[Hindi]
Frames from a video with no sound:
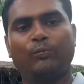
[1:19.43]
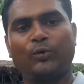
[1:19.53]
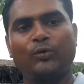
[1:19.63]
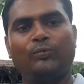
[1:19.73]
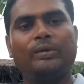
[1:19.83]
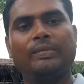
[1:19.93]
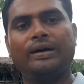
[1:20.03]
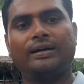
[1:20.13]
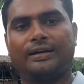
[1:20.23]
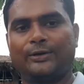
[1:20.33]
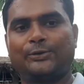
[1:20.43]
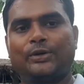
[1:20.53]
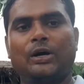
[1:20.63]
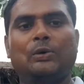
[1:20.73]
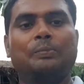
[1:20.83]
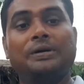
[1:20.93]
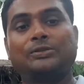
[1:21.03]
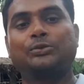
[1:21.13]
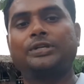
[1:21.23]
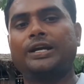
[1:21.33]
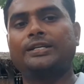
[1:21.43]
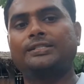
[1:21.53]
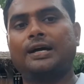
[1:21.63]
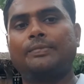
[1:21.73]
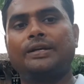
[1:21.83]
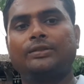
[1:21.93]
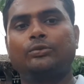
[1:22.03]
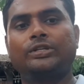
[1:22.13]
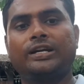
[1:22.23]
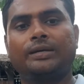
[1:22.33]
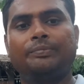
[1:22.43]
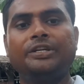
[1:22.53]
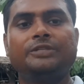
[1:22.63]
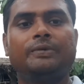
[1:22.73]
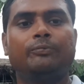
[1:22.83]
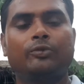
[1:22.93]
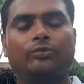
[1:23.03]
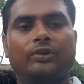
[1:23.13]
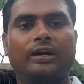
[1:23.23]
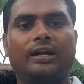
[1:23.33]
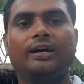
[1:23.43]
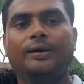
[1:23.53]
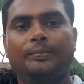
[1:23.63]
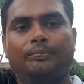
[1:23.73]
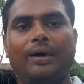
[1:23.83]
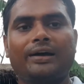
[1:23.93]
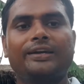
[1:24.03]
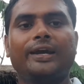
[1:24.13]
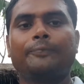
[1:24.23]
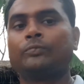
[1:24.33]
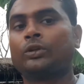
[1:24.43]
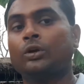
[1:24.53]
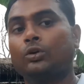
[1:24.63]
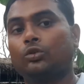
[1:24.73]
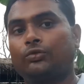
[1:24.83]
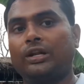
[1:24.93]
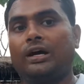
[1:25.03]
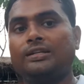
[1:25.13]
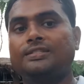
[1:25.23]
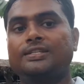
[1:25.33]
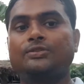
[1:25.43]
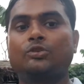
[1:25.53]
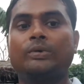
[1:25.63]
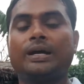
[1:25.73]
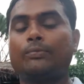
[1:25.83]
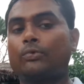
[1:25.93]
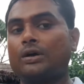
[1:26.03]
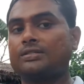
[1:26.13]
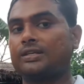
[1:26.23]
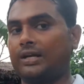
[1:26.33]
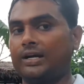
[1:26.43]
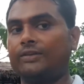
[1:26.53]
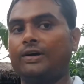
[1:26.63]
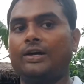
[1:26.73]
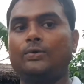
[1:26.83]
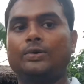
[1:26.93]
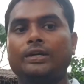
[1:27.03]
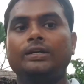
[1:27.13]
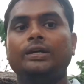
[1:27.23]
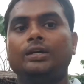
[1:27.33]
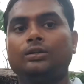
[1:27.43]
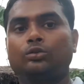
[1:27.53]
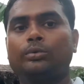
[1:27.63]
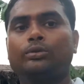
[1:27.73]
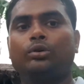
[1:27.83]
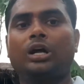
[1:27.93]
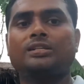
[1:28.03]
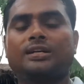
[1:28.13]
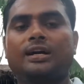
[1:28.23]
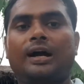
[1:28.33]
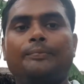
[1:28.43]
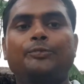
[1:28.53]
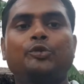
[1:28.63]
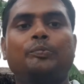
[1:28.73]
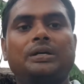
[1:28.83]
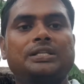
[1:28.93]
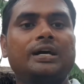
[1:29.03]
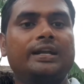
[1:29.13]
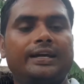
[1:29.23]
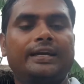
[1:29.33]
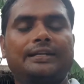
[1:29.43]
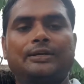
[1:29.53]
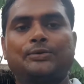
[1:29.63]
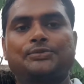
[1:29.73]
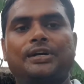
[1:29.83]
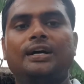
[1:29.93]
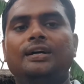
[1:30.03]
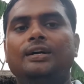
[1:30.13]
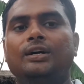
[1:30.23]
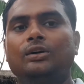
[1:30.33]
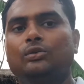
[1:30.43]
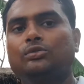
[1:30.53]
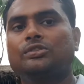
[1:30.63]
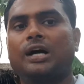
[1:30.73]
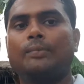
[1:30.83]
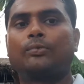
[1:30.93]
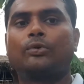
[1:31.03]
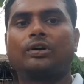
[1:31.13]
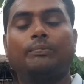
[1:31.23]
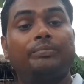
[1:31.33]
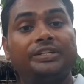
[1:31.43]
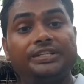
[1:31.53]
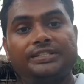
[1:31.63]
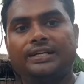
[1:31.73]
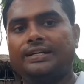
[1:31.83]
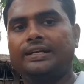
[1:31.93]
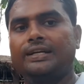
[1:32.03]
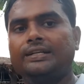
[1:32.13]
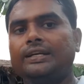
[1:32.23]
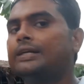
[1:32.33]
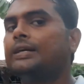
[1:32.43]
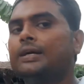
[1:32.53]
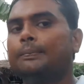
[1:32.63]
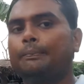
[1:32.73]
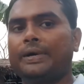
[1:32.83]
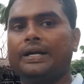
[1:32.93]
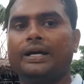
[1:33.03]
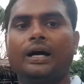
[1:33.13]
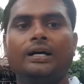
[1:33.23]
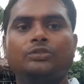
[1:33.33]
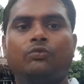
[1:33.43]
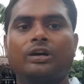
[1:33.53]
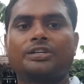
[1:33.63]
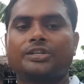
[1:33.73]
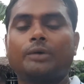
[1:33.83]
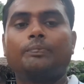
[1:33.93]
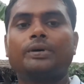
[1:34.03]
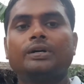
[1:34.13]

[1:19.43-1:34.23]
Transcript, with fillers: प्रूफ भी मैं कर चुका हूँ बस दुनिया के सामने दुनिया के बीच में प्रूफ करना बाकी है तो फ़िलहाल इस चीज़ को मैं आपको आज दिखाने वाला हूँ कि जो भी थोड़ा सा काम जो बचा रह गया था उसका उस काम को कंप्लीट करने के लिए मैं आज वर्कशॉप